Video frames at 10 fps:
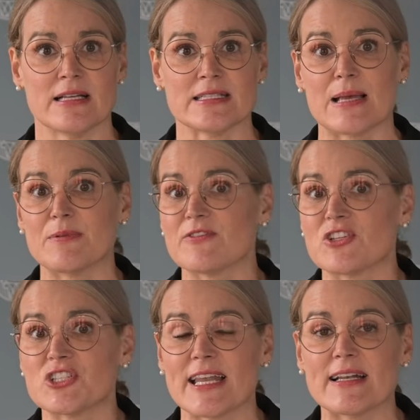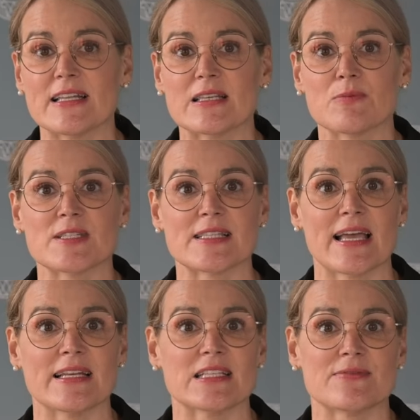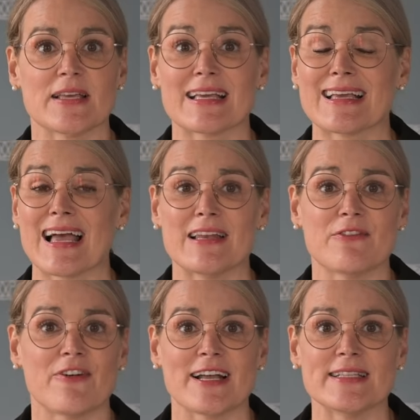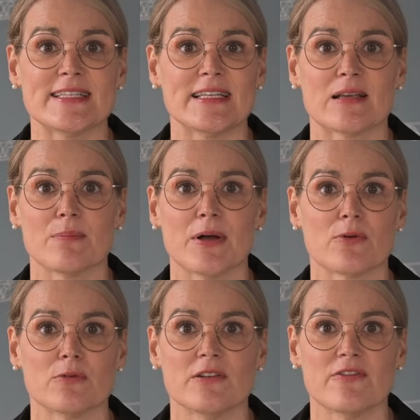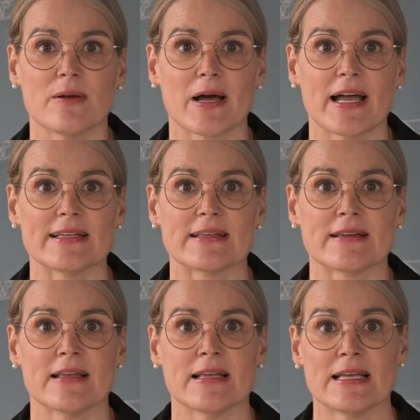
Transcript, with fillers: Selbstverständlich muss sein, dass wir keine feindseligen Parolen verbreiten,